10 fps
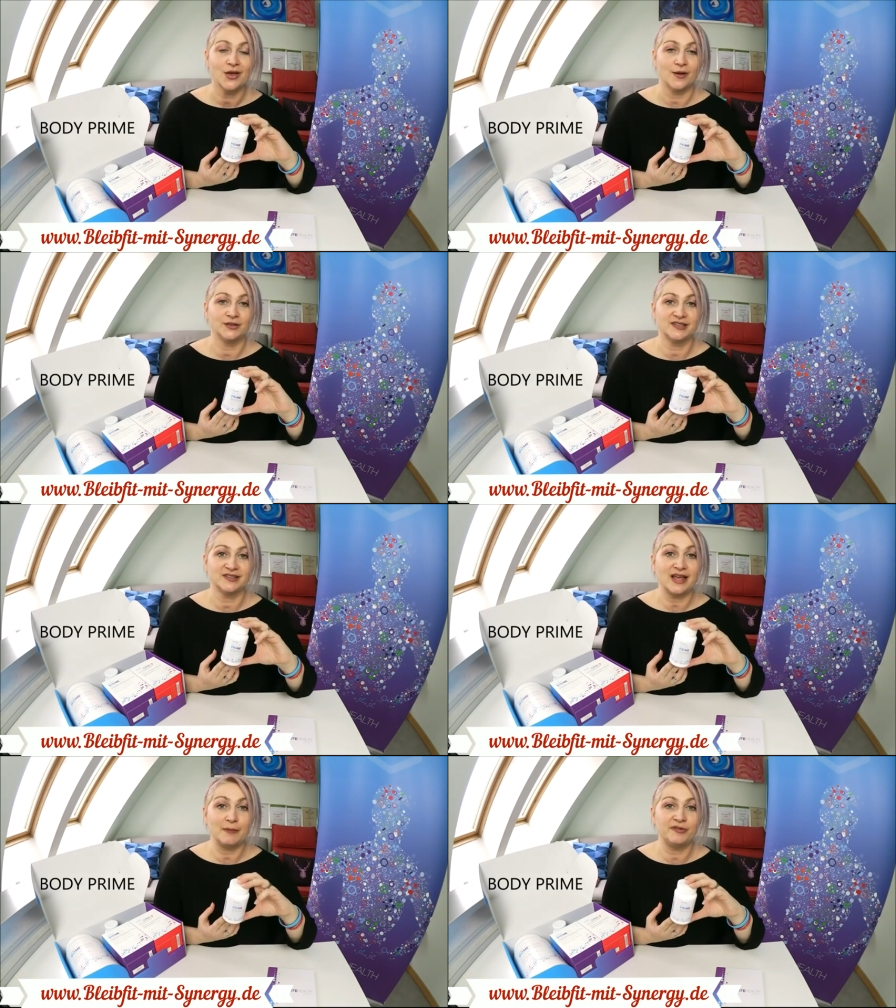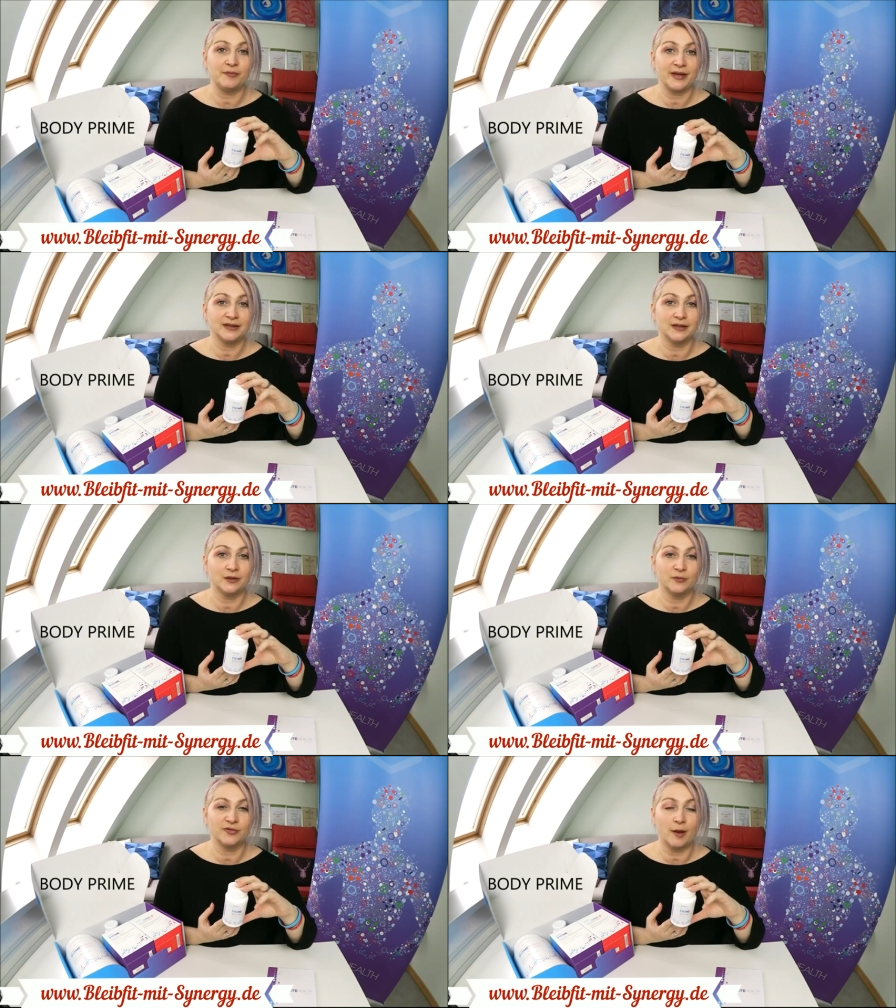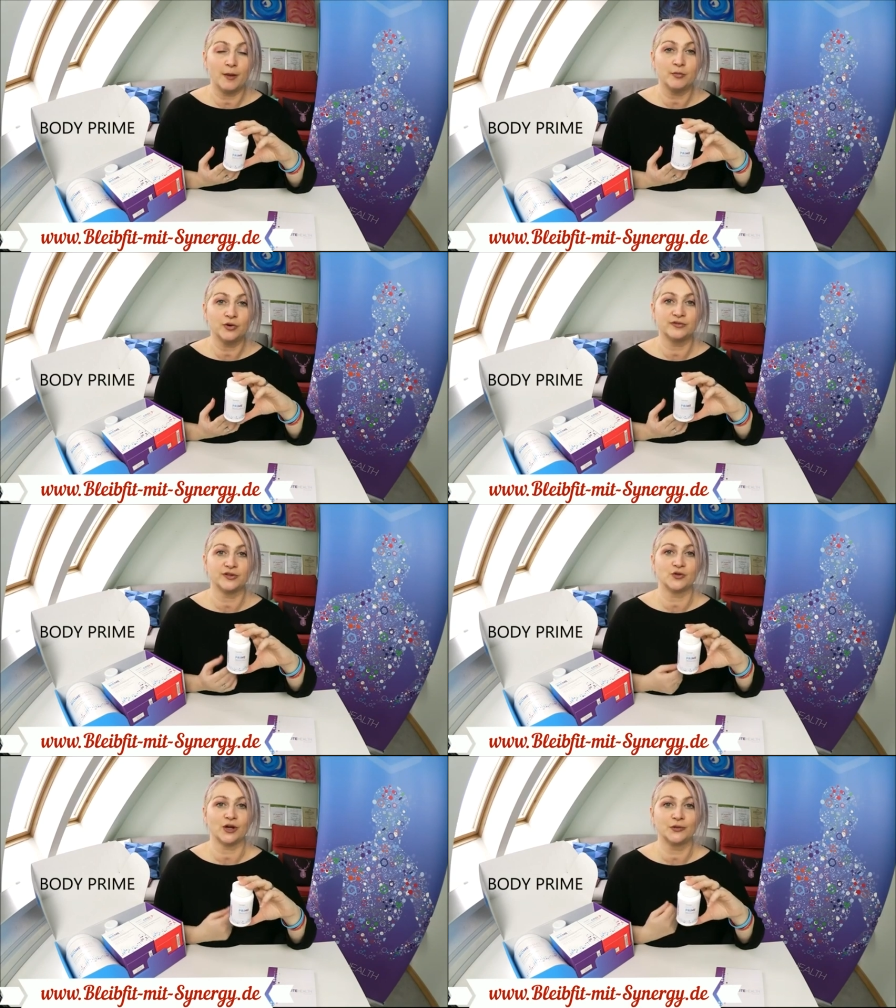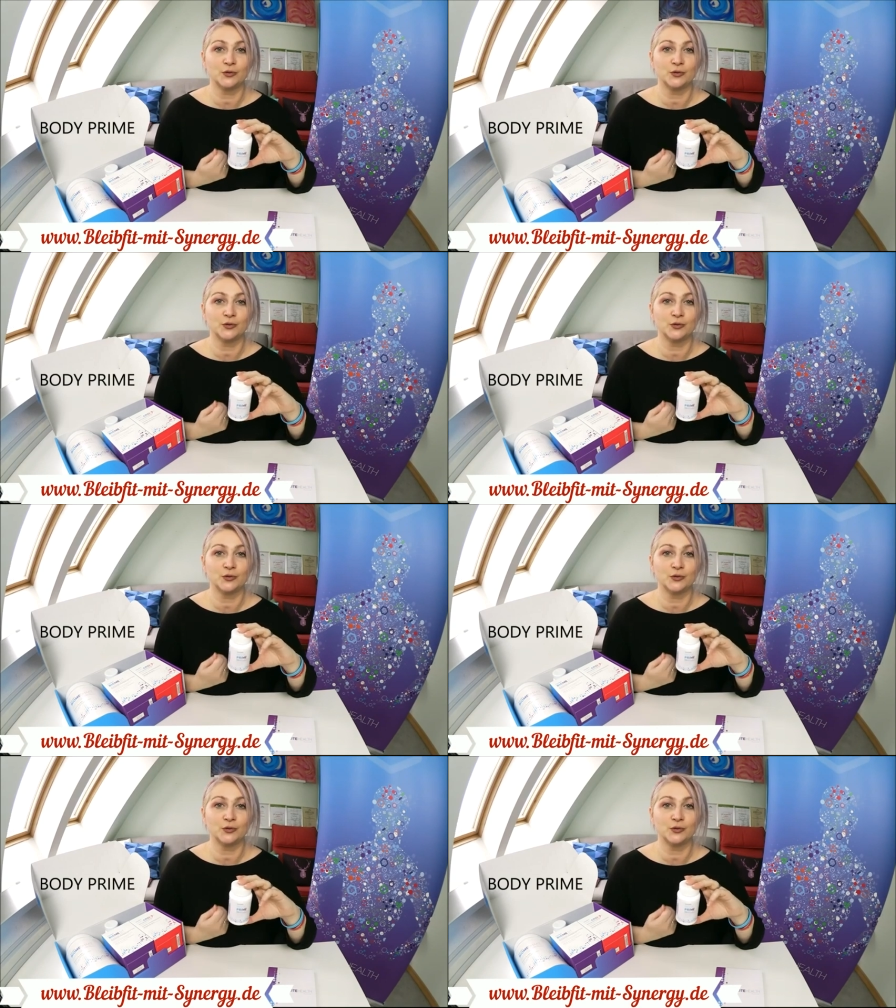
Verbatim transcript: Und dieses Apfelpektin und Pflaumenpulver sorgt